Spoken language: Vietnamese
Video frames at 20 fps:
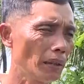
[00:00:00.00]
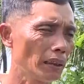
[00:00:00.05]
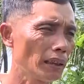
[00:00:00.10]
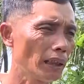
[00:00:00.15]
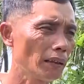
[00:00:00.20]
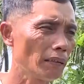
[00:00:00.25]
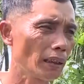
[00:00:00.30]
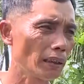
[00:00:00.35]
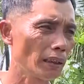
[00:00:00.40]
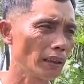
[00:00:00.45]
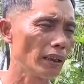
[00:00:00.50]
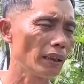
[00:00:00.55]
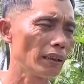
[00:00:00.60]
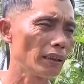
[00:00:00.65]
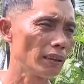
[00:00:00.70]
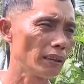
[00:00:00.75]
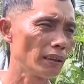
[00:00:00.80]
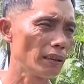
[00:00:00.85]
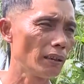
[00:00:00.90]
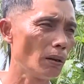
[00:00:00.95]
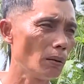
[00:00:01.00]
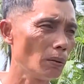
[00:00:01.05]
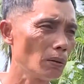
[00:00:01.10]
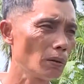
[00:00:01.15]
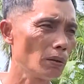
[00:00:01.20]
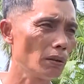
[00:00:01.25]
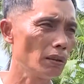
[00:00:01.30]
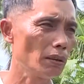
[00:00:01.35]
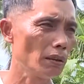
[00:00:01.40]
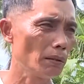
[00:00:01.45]
Mặn theo lịch thời vụ
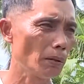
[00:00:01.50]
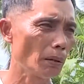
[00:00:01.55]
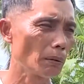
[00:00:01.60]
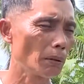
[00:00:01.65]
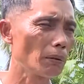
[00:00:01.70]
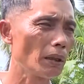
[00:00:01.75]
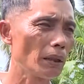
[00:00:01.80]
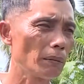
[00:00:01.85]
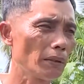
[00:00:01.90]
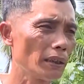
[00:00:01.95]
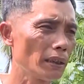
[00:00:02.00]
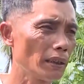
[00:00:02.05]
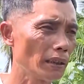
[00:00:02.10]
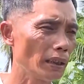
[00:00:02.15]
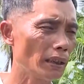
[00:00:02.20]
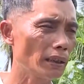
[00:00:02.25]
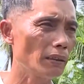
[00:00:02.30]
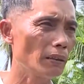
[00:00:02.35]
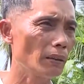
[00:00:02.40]
của phòng nông nghiệp thì chắc